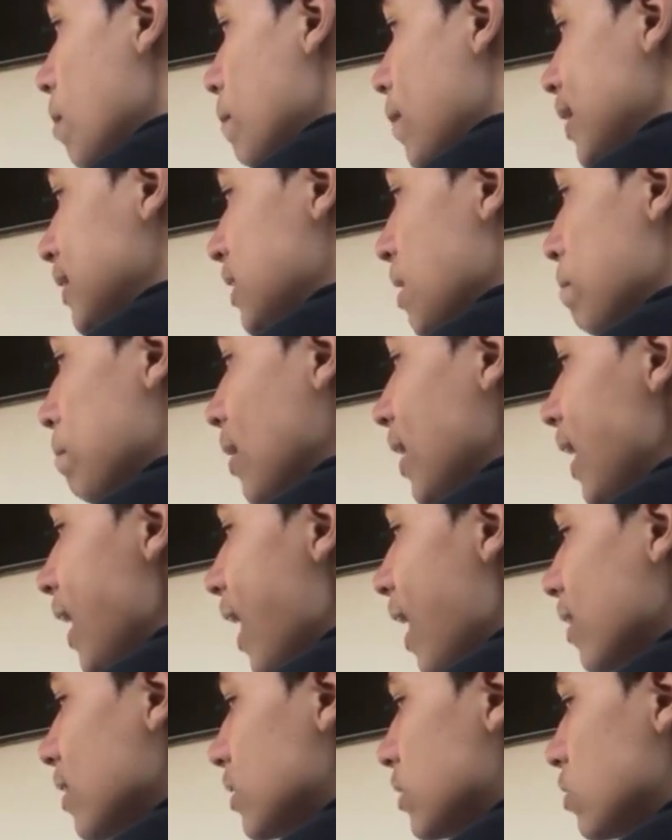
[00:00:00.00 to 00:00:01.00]
Mas é bem
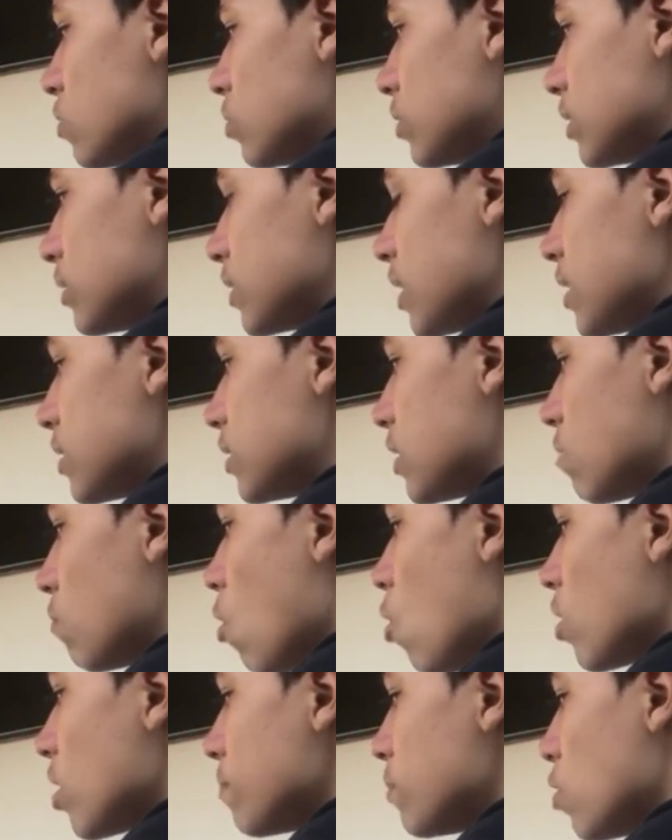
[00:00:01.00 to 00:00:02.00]
realista em outras questões.
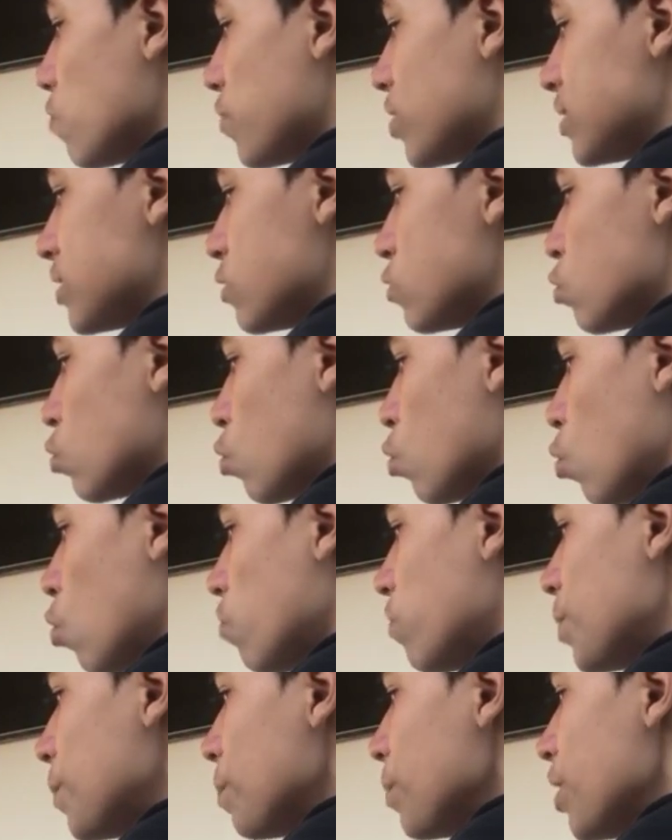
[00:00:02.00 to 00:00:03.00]
Ó o caminhão fazendo
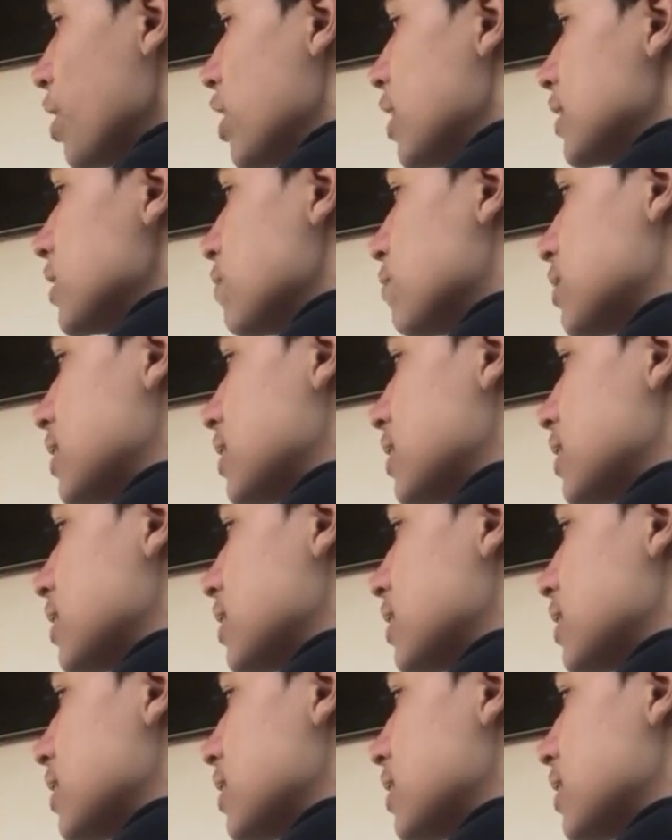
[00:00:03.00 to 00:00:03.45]
curva. Se